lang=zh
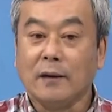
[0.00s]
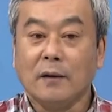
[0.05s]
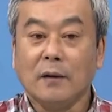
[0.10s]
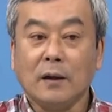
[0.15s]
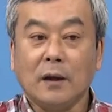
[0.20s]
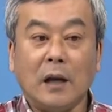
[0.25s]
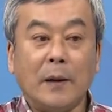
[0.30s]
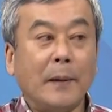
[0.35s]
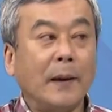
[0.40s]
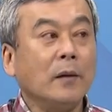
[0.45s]

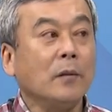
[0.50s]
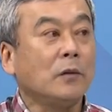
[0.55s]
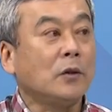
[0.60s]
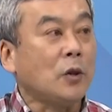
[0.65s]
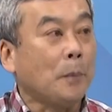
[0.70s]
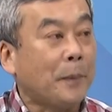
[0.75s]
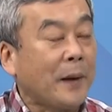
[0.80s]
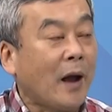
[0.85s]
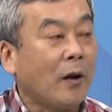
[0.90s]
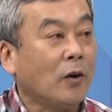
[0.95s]
你们就
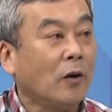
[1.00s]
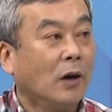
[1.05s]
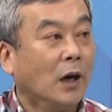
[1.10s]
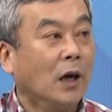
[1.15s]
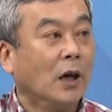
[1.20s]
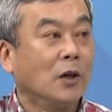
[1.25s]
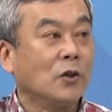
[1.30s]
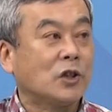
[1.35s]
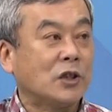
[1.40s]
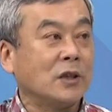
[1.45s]
不要用俄
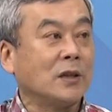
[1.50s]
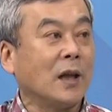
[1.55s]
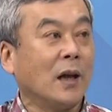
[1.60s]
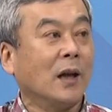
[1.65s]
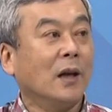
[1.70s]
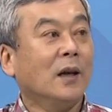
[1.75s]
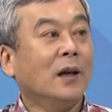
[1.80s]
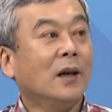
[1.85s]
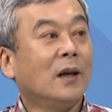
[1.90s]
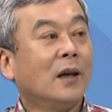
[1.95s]
罗斯的。
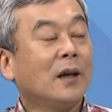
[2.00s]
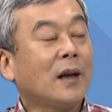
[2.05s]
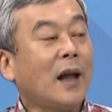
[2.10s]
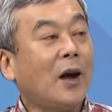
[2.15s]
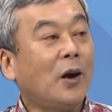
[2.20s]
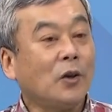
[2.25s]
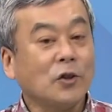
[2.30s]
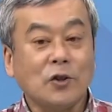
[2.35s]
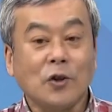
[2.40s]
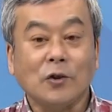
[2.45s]
那
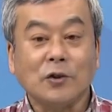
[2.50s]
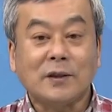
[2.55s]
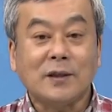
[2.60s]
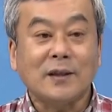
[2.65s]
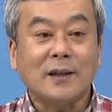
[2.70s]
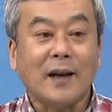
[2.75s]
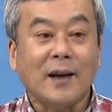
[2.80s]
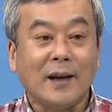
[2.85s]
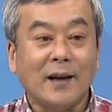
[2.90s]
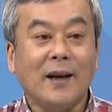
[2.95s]
欧洲这
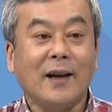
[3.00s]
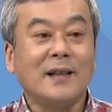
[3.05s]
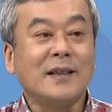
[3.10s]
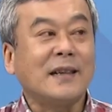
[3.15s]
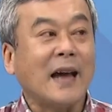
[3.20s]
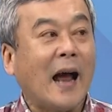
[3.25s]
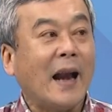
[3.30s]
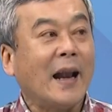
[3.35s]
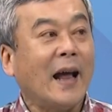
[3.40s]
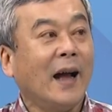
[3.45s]
些人很
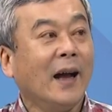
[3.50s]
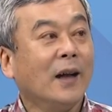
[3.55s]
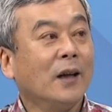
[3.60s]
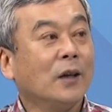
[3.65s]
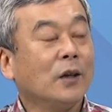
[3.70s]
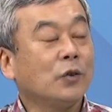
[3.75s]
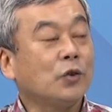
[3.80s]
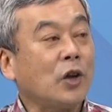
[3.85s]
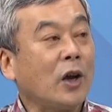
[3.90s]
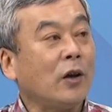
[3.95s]
惨啊，
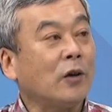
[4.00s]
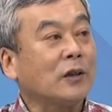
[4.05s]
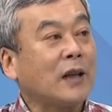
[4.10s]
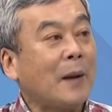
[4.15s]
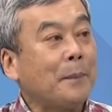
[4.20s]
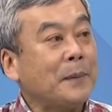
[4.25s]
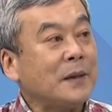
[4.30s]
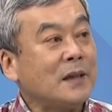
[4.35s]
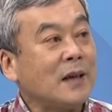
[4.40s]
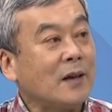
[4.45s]
最后他
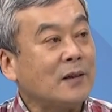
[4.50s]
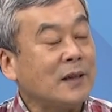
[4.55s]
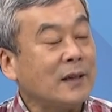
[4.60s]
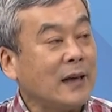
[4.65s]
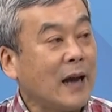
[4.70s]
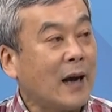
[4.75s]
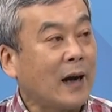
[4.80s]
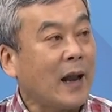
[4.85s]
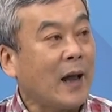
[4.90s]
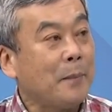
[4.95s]
必须要去
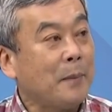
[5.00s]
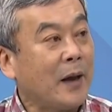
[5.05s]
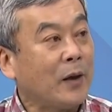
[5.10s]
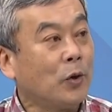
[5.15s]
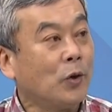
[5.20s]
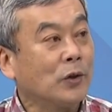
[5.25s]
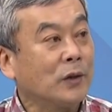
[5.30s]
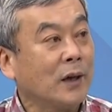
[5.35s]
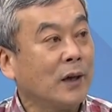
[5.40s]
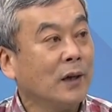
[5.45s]
仰赖美
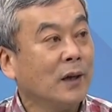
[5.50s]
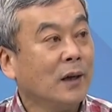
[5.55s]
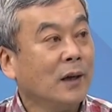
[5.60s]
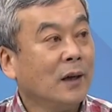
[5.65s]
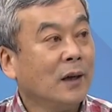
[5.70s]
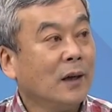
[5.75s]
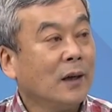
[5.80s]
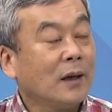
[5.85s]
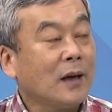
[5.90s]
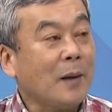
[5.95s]
国的。
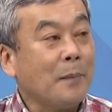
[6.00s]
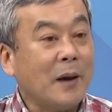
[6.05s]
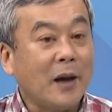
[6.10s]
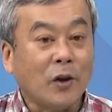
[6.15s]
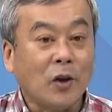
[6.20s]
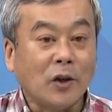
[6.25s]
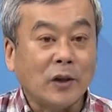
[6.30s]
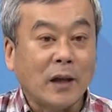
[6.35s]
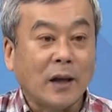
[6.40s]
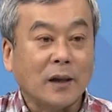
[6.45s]
那美
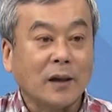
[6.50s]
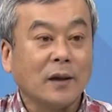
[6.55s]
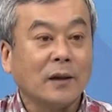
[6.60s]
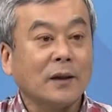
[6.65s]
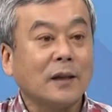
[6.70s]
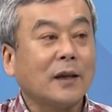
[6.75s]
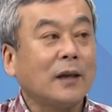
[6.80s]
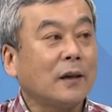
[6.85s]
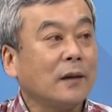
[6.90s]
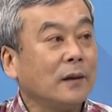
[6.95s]
国的
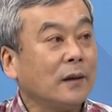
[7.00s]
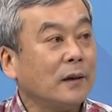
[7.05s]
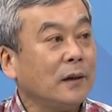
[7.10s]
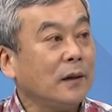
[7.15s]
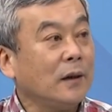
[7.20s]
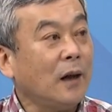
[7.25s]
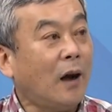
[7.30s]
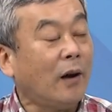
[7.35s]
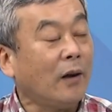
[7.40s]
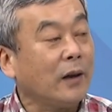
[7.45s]

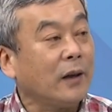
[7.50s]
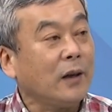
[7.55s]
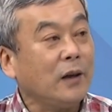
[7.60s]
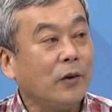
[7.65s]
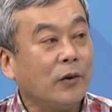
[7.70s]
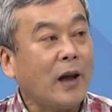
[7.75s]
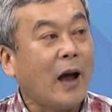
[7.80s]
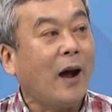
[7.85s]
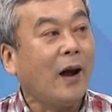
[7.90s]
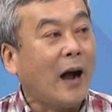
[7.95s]
哦，
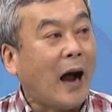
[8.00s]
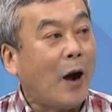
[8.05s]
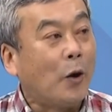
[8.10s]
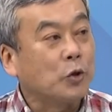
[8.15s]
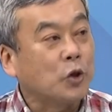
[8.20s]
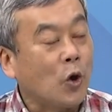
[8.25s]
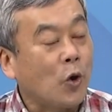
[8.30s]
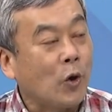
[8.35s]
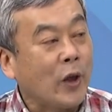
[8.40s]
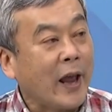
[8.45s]
又要好
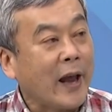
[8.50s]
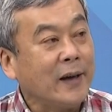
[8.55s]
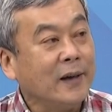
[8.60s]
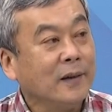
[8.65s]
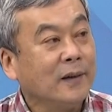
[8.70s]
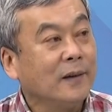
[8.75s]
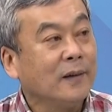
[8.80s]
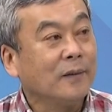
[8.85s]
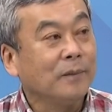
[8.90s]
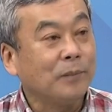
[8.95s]
多年。
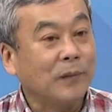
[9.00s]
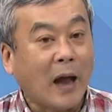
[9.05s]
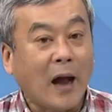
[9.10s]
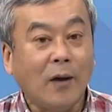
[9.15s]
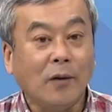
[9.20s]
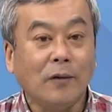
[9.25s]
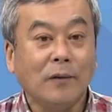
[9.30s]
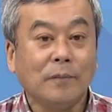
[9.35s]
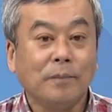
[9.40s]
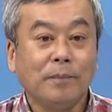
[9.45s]
然
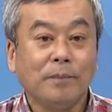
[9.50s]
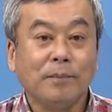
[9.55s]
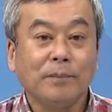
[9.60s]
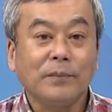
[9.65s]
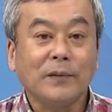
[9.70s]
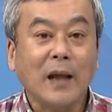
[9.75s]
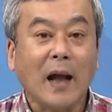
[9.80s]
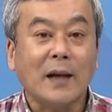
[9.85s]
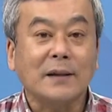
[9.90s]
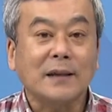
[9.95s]
后
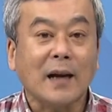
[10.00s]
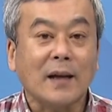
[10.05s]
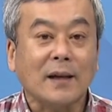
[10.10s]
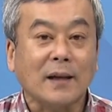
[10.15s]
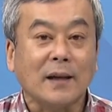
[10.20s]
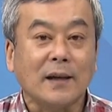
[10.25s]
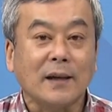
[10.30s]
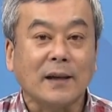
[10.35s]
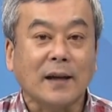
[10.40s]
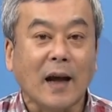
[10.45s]
大家
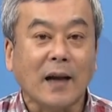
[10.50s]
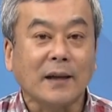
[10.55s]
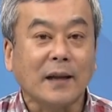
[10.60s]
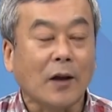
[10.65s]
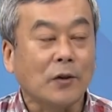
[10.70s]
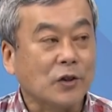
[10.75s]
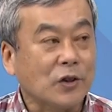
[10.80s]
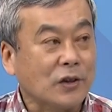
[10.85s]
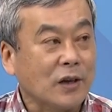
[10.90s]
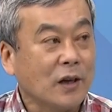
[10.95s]
可以看
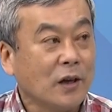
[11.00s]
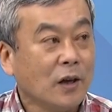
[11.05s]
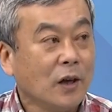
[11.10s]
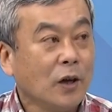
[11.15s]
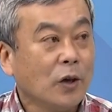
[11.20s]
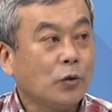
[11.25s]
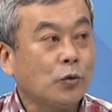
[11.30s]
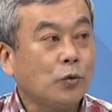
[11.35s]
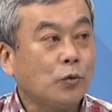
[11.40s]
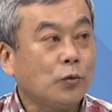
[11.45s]
到，就是
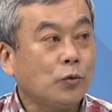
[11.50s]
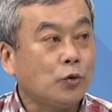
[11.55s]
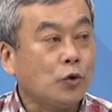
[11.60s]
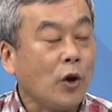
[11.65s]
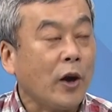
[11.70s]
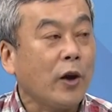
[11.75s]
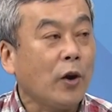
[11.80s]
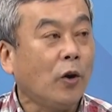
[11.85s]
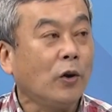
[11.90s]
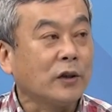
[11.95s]

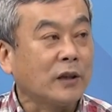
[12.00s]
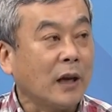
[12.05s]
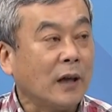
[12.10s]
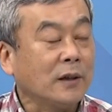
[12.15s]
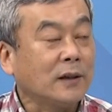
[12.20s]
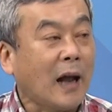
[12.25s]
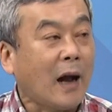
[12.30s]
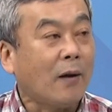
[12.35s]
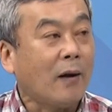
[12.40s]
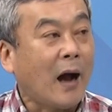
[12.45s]
最后得
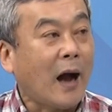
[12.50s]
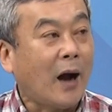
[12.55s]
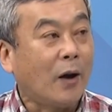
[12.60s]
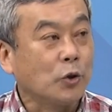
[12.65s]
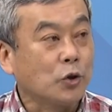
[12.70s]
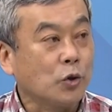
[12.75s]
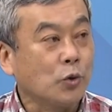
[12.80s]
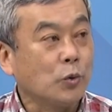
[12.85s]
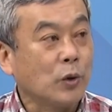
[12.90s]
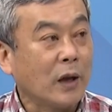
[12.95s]
到好
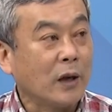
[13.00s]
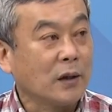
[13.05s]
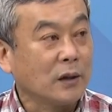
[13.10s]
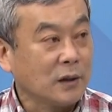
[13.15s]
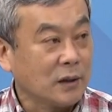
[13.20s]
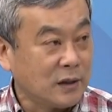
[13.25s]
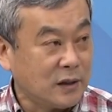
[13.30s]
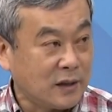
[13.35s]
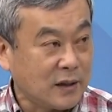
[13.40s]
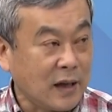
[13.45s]
处的，
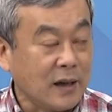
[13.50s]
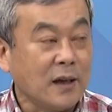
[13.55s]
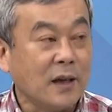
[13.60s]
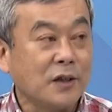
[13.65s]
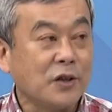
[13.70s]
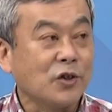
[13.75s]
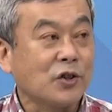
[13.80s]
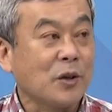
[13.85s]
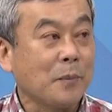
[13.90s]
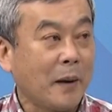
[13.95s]
真的
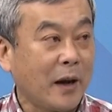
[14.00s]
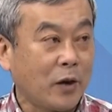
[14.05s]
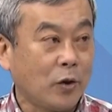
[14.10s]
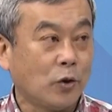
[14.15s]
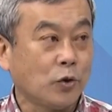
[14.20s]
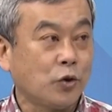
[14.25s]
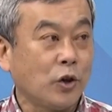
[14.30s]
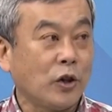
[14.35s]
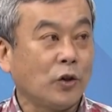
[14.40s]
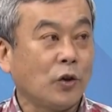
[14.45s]
就是美
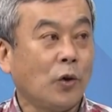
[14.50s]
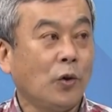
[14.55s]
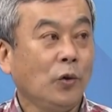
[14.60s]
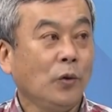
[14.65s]
国最多。